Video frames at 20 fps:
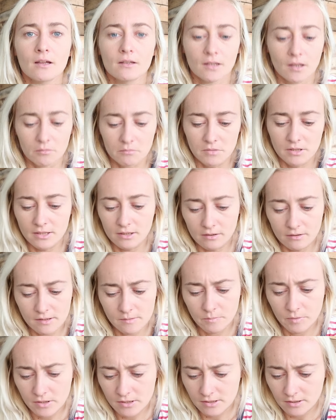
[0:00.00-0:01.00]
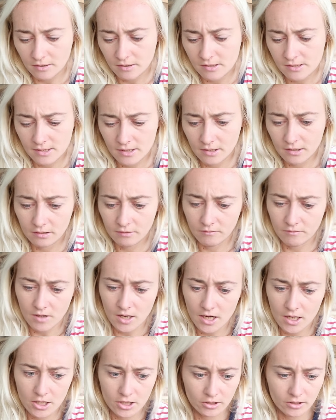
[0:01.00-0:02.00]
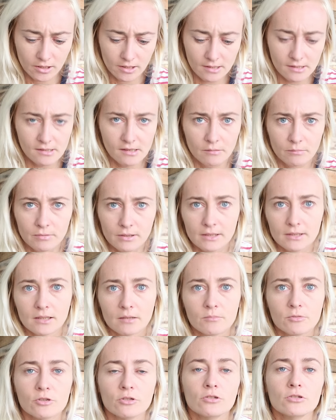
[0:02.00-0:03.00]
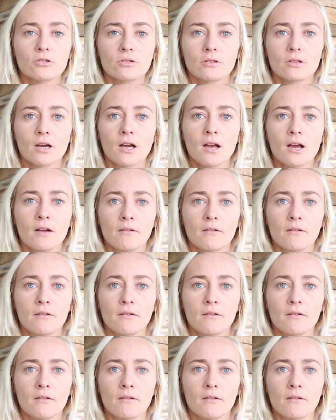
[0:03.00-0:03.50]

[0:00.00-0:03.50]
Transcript: там список дел, важно, не забыть, там еще что-то.